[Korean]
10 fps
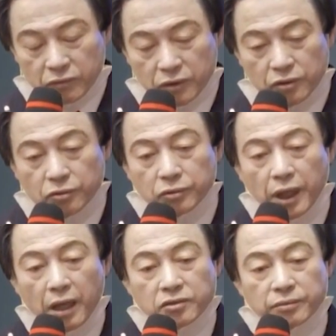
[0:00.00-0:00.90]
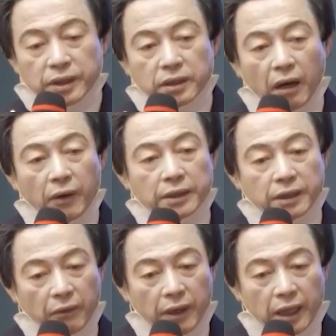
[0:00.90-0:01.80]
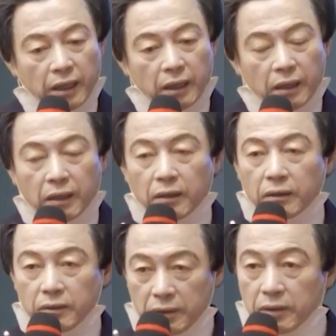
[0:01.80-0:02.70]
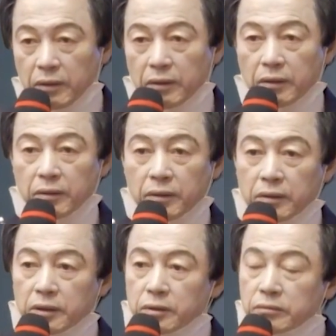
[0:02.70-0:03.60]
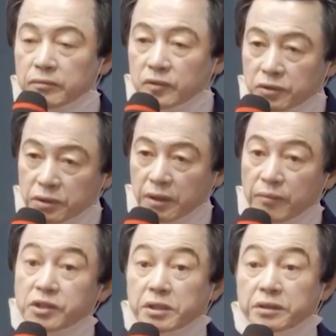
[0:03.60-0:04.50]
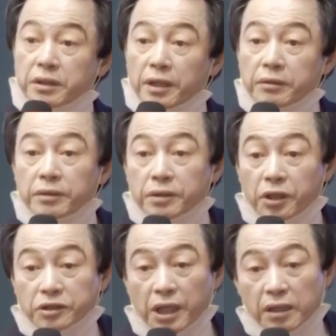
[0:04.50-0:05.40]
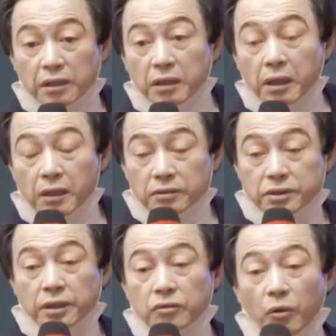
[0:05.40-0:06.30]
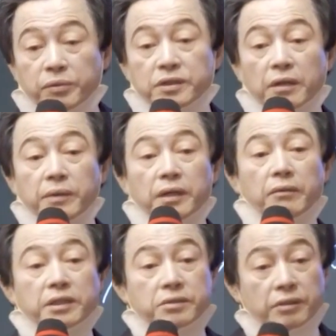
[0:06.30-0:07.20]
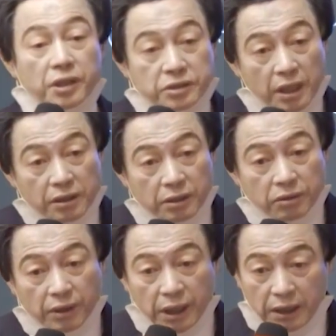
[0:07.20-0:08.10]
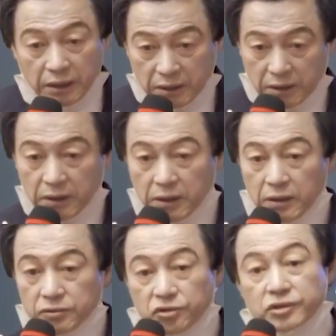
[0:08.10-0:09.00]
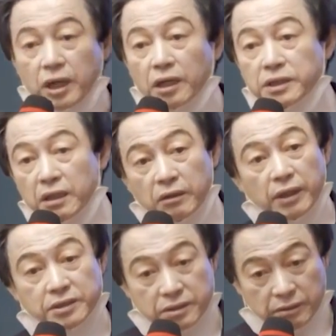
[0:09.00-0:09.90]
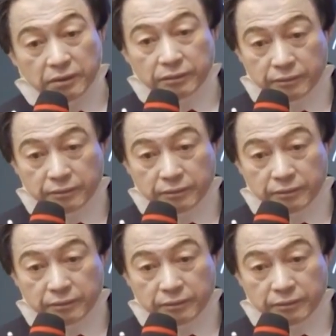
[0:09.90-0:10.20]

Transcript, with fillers: 이후 대해주면 나와 안 나와? 어. 그러니까 며칠 전에 요 경찰서에 높은 사람이 하나 왔죠. 경찰계통에 수사관이 하나 왔죠.